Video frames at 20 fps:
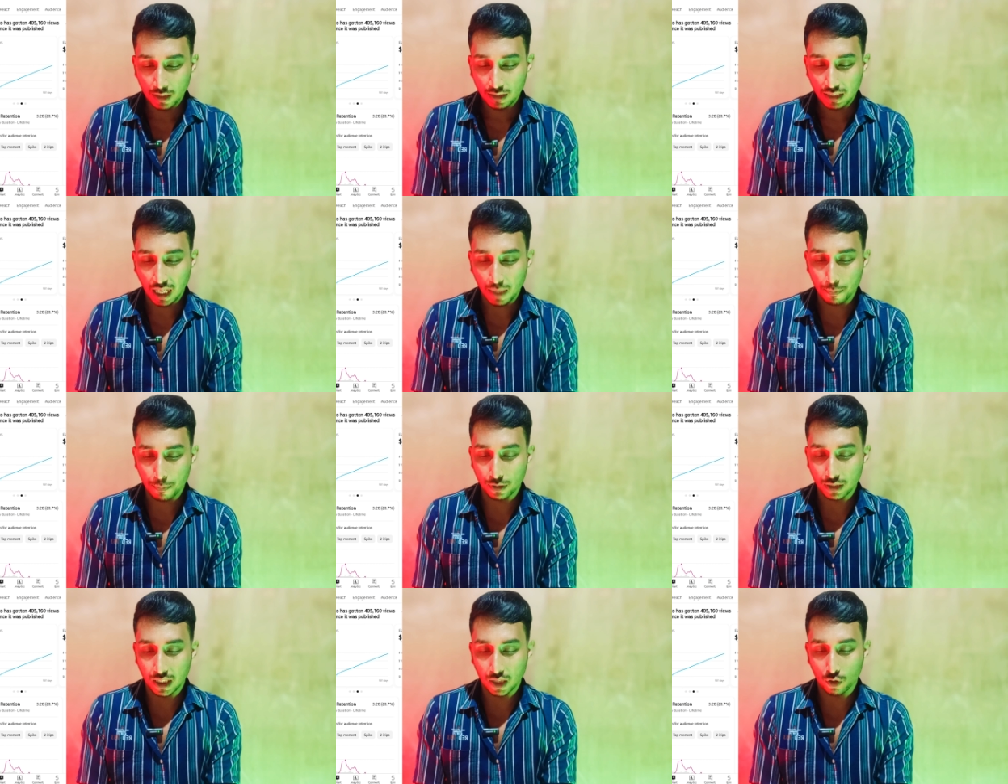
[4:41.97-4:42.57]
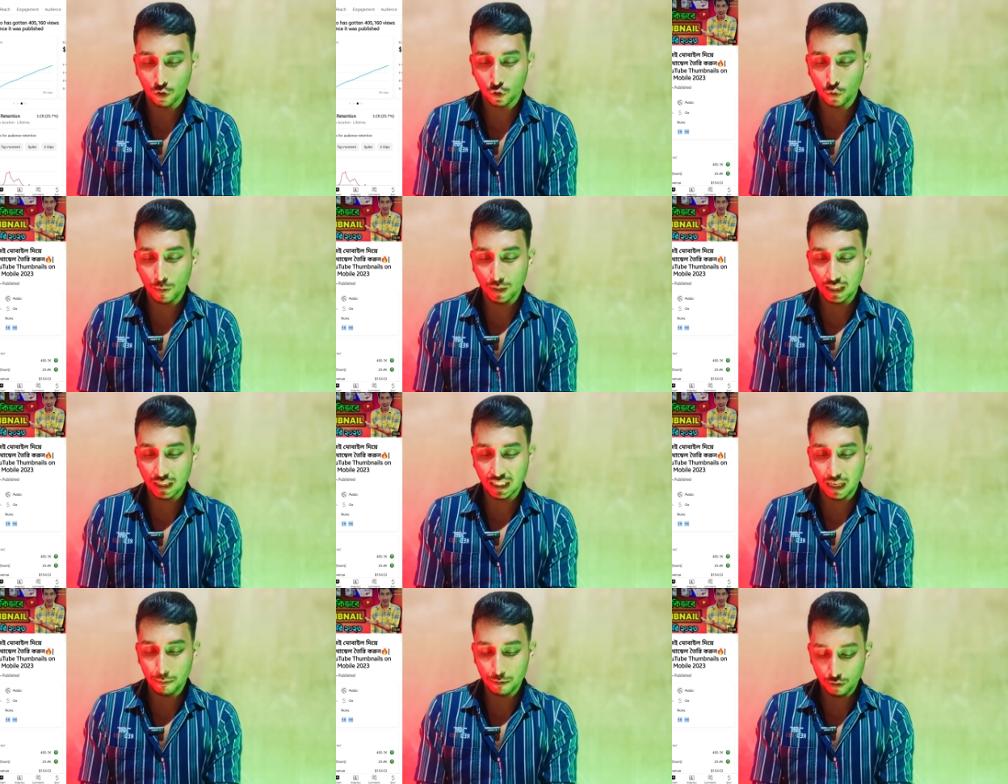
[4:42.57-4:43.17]
তারপর দেখো
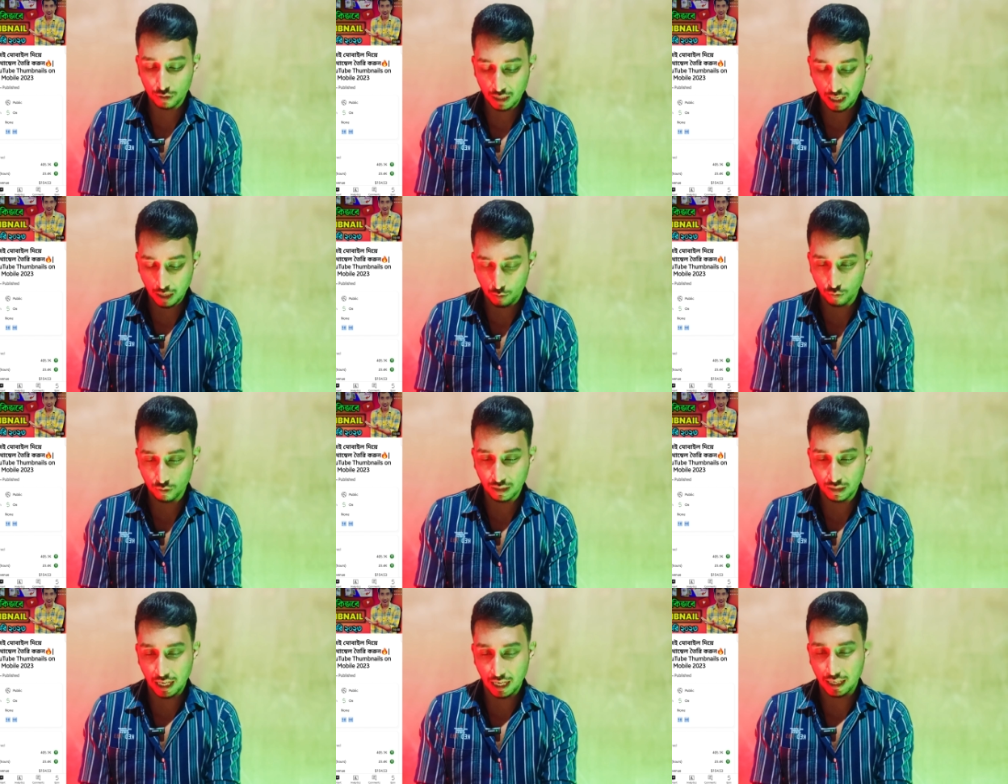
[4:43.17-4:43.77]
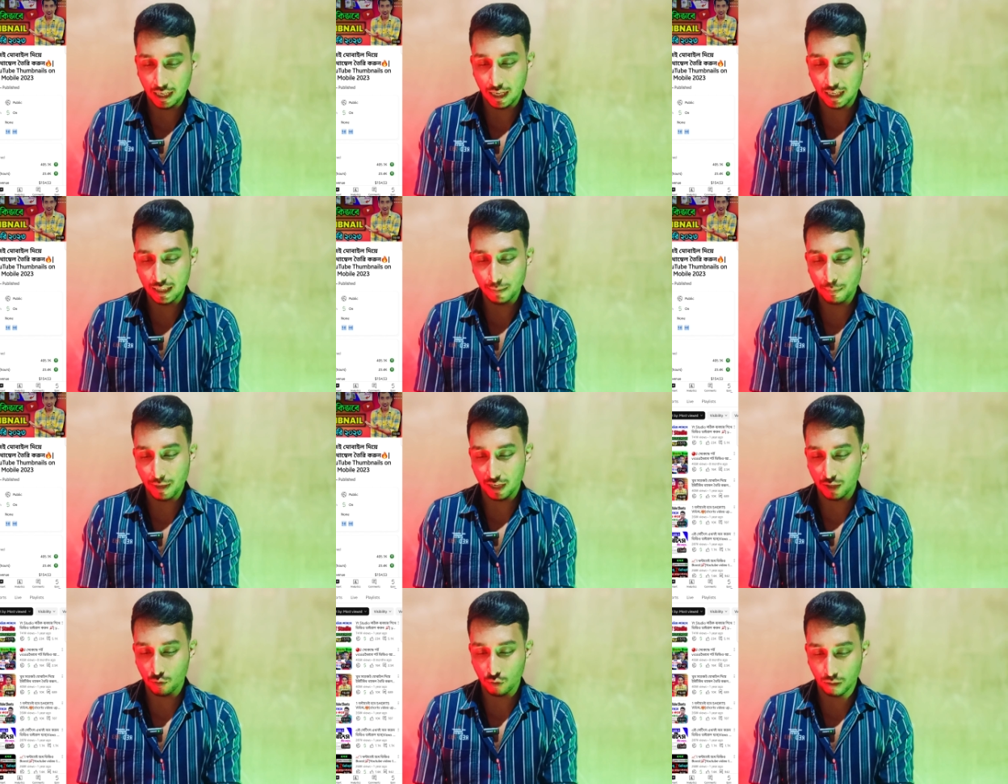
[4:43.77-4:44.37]
তোমাদেরকে আমি যদি এখন দেখাই
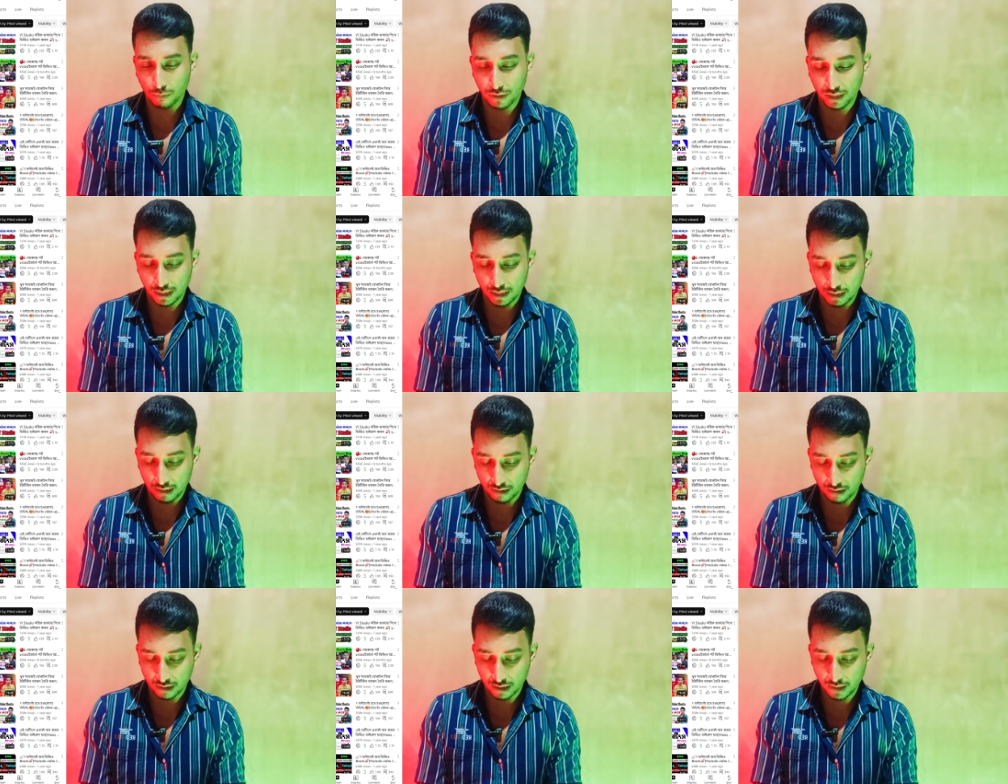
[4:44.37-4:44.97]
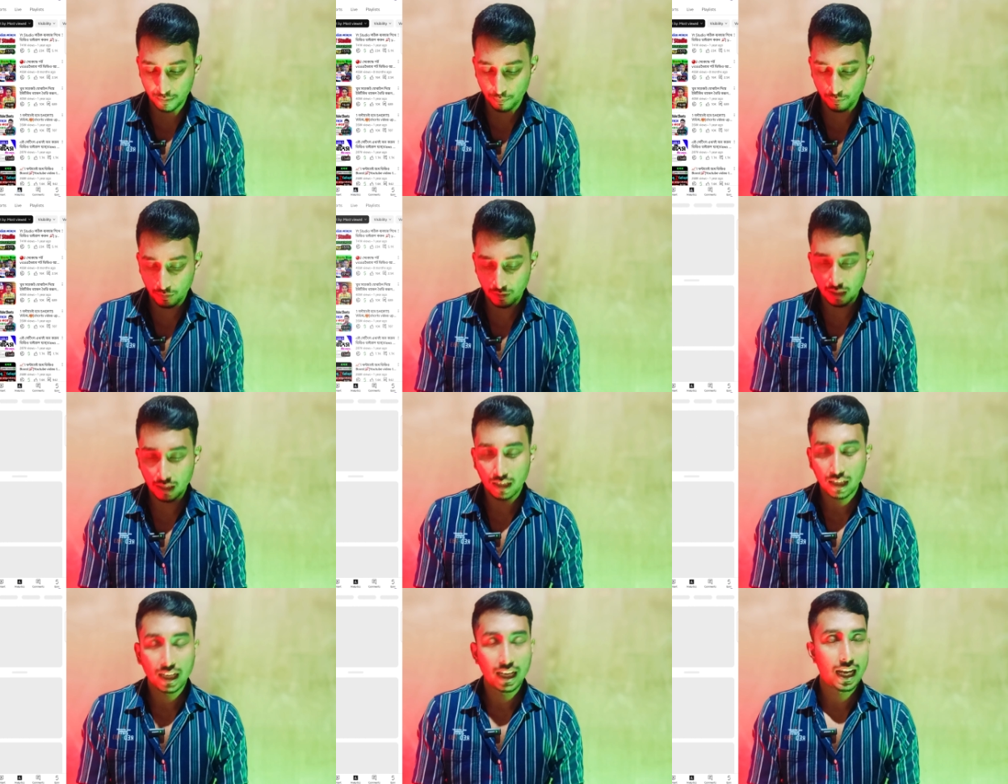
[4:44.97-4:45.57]
ব্যাক করে বেরিয়ে যাচ্ছি
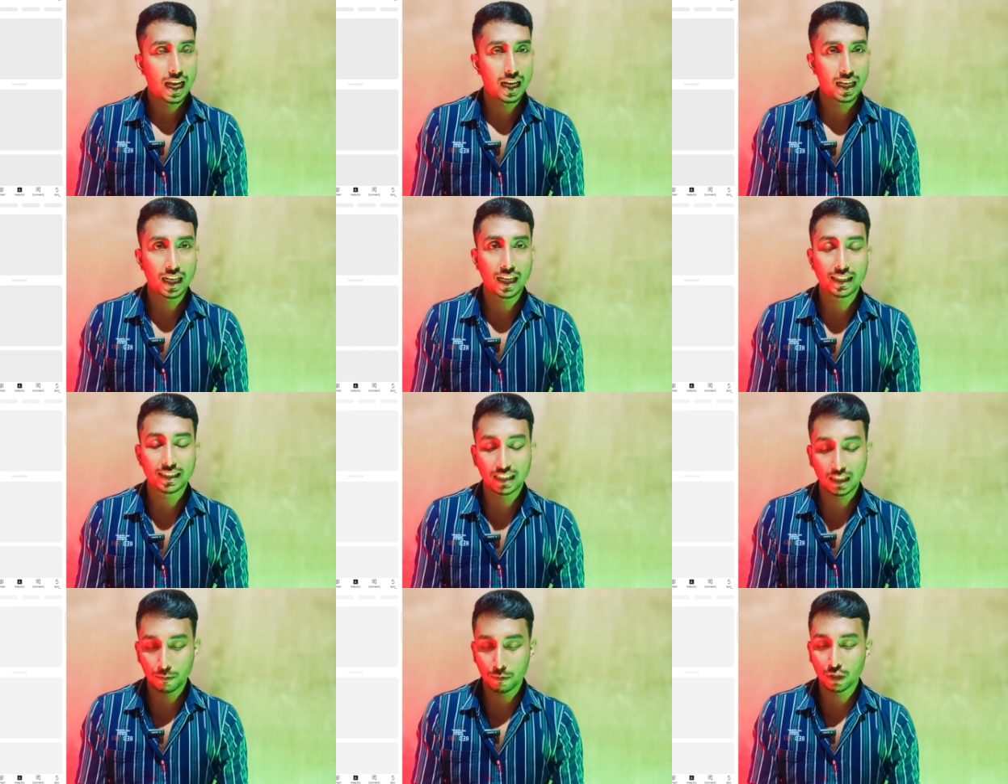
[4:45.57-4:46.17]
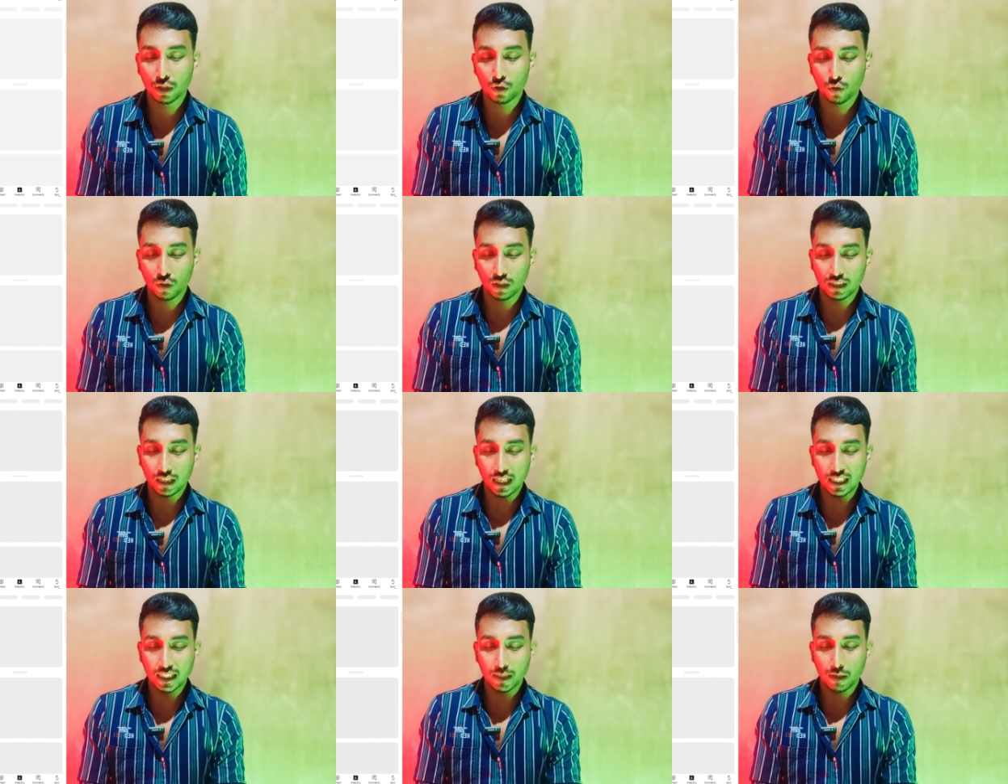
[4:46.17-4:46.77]
অ্যানালাইটিক্সের মধ্যে চলে
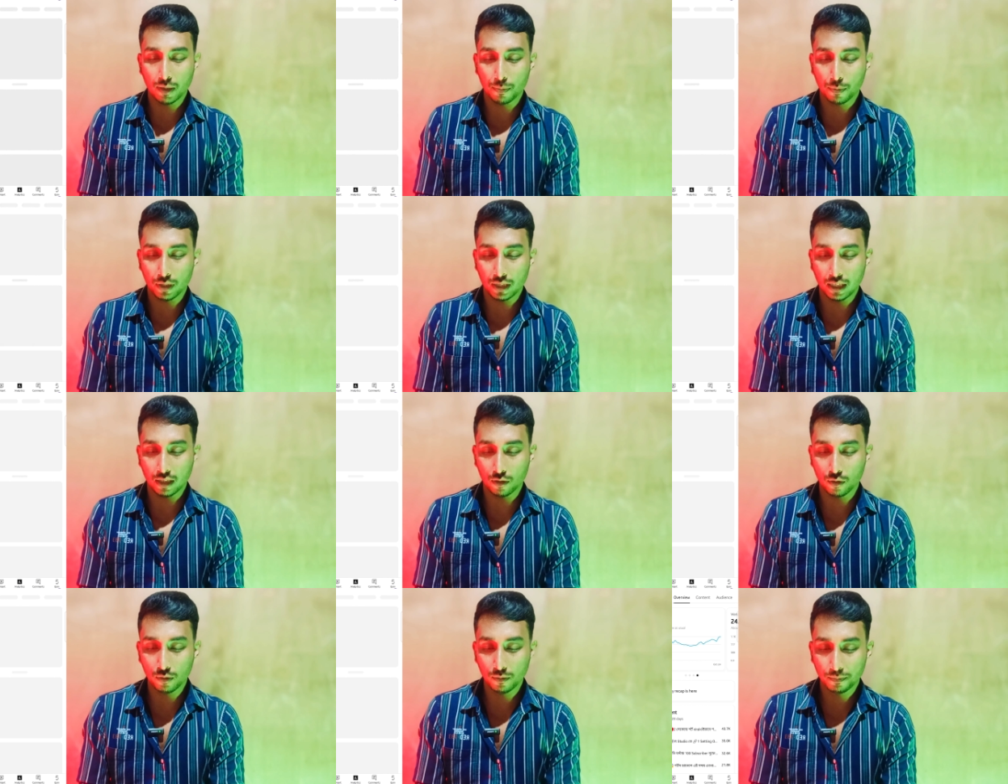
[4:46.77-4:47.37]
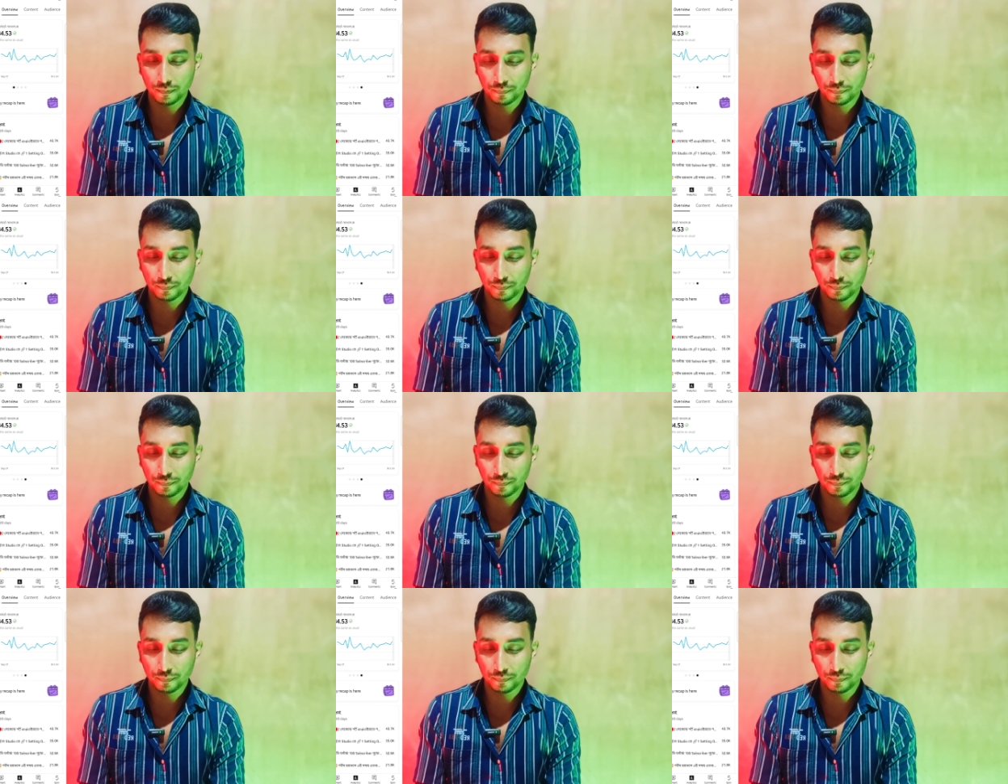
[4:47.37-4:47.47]
যাই যাওয়ার পরে দেখো